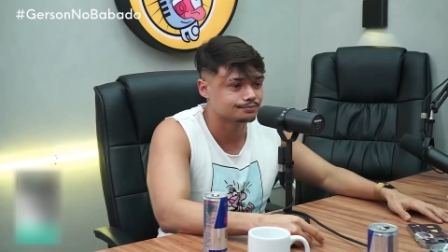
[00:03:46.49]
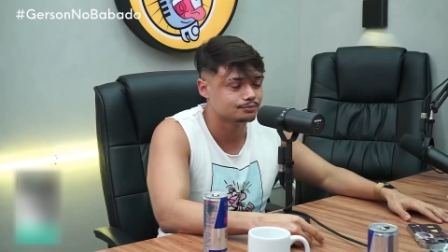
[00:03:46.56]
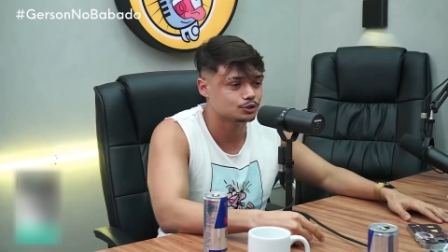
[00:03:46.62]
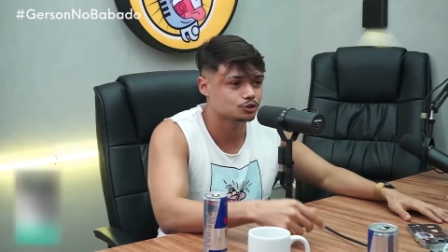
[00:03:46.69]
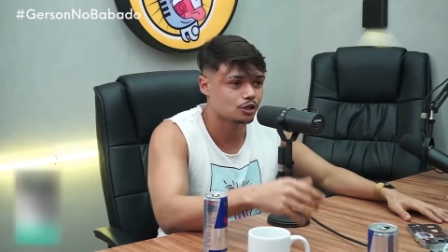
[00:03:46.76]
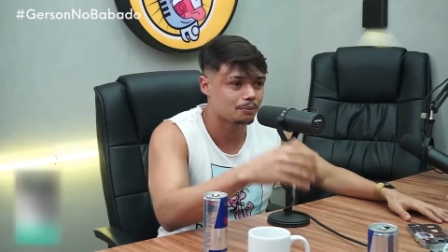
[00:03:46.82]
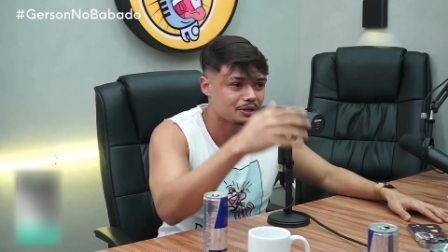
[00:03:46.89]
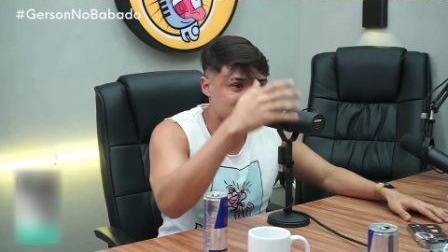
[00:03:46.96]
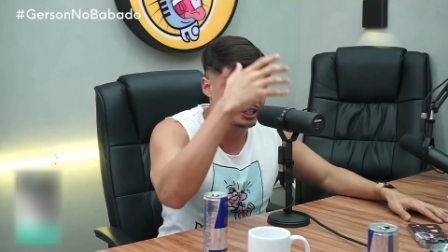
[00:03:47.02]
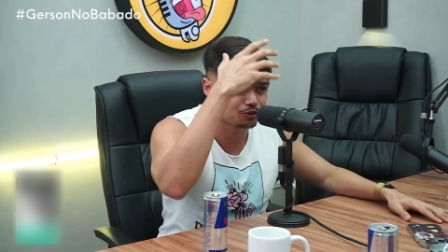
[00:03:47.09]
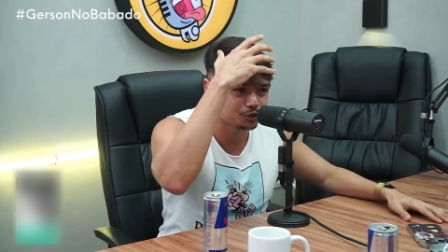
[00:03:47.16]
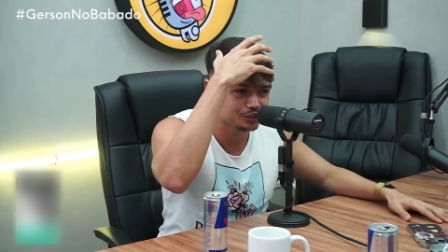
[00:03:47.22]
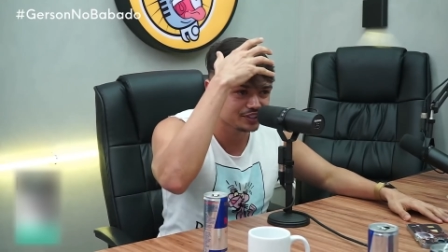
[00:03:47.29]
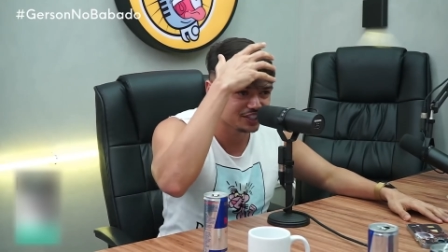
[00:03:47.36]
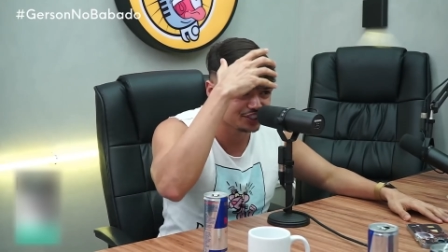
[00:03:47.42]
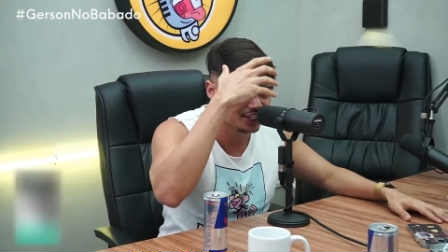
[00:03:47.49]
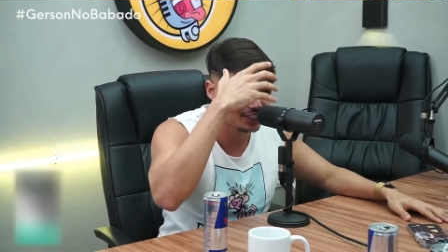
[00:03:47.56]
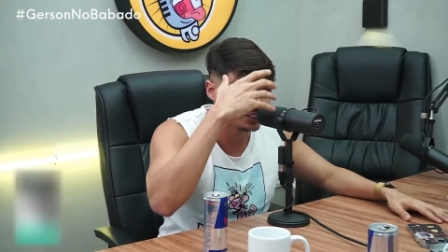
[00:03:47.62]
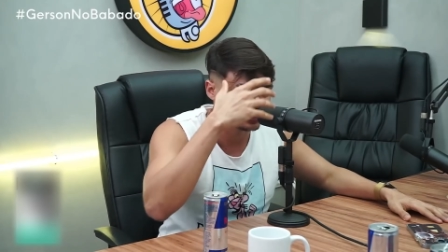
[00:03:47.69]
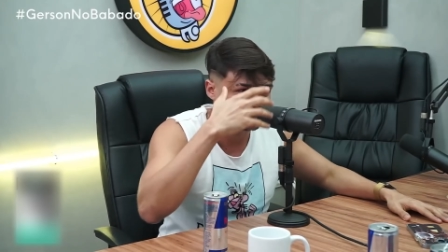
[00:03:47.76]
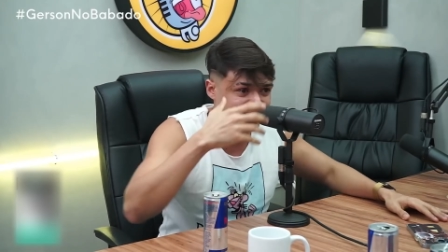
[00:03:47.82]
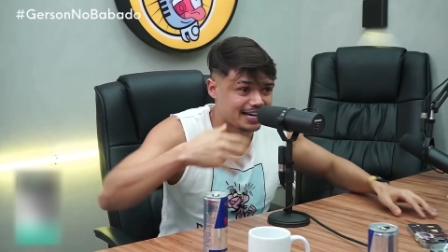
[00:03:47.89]
Botou a máscara no rosto da
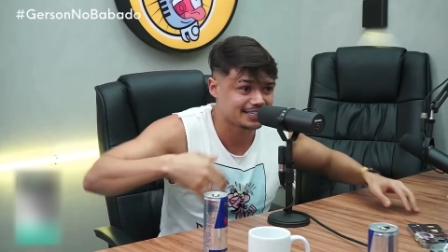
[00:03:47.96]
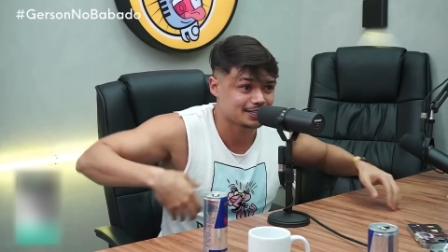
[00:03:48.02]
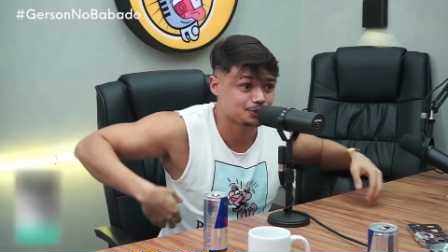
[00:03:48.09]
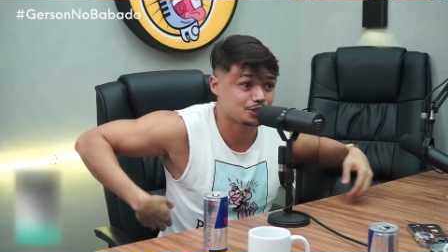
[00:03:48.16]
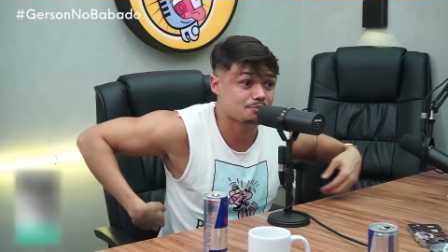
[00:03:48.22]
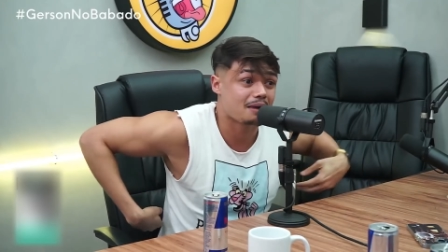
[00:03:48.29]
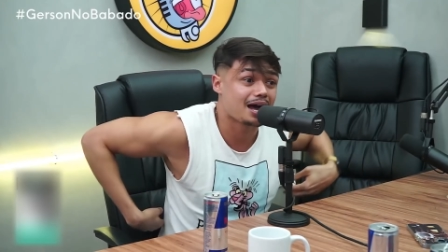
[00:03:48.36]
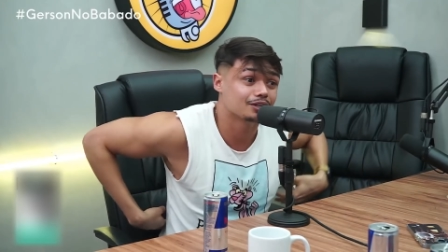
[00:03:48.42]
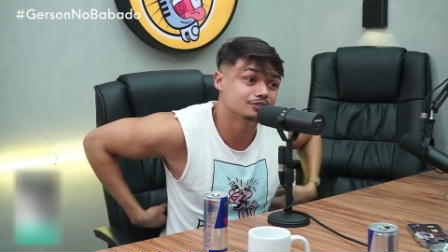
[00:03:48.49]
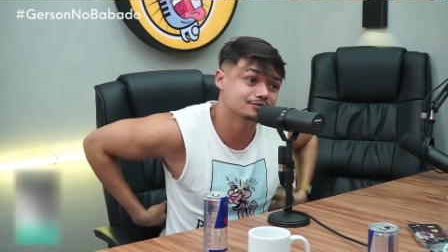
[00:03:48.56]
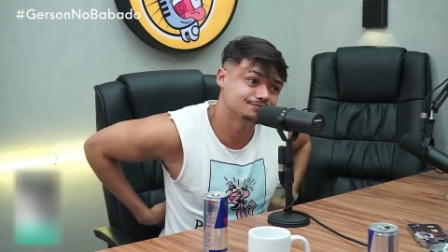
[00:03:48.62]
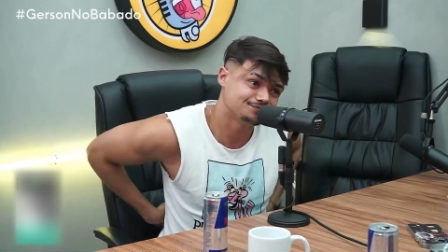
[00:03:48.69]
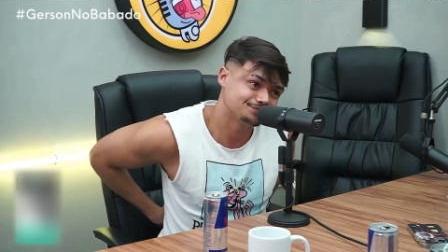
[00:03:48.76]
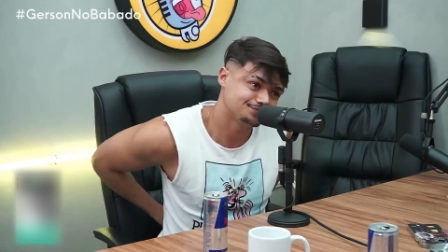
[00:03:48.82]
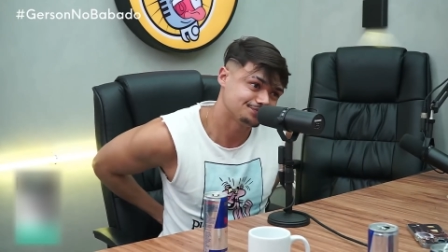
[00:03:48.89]
gente. A gente tá gemado.